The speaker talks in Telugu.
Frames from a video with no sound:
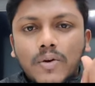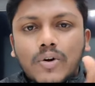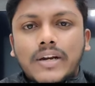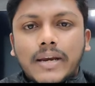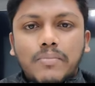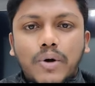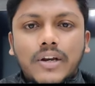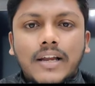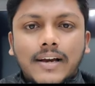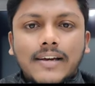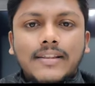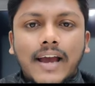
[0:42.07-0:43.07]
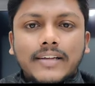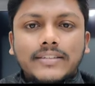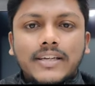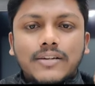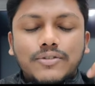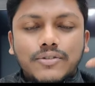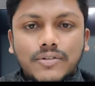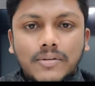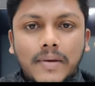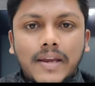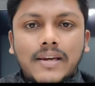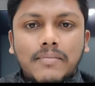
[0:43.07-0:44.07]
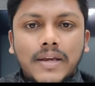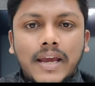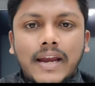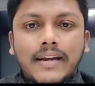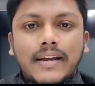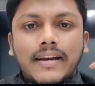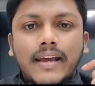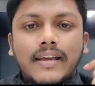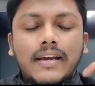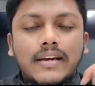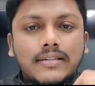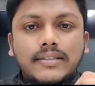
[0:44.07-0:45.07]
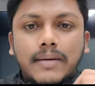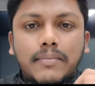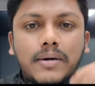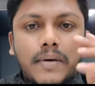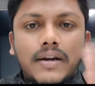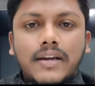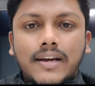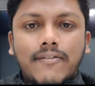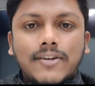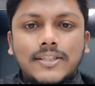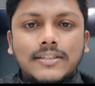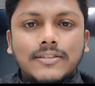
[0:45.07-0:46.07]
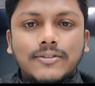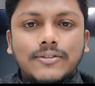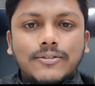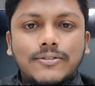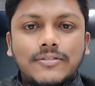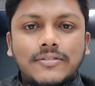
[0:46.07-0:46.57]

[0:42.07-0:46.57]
మీరు ఒక డెడ్ బాడీ లాగా అయితే యాక్ట్ చేయాల్సి ఉంటుంది మెయిన్లీ మీ హెడ్ నెక్ అండ్ స్టమక్ పార్ట్ని కవర్ చేసుకుంటూ